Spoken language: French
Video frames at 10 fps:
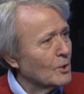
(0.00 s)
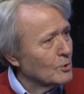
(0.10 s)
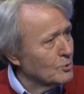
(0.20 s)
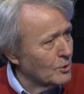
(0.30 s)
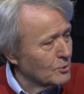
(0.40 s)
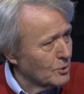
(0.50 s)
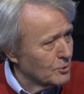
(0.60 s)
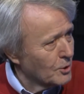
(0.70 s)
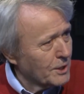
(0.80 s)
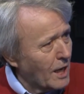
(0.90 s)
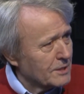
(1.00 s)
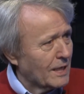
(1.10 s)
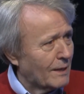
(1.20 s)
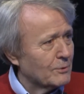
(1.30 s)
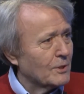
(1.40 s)
d'un
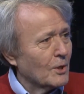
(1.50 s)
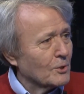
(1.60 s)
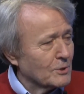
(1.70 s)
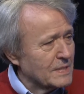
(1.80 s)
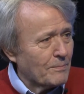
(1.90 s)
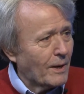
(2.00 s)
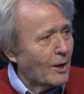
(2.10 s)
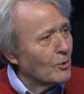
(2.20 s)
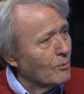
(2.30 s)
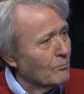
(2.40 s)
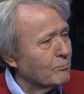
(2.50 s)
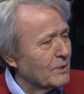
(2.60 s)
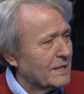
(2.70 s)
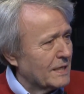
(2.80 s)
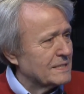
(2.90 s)
cartable, que ses parents l'ont
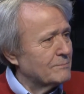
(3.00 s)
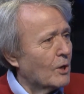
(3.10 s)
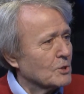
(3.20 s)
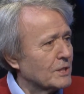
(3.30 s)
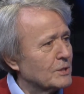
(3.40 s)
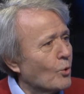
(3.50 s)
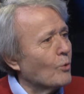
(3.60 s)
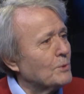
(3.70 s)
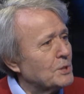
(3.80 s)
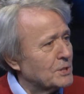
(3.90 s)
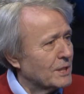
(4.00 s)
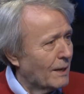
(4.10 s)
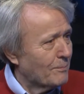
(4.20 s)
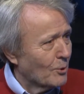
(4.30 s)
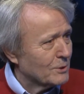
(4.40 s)
quasiment, j'allais dire, obligé à
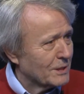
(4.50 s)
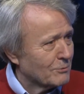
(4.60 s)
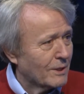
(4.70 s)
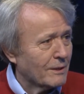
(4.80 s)
porter. Quoi.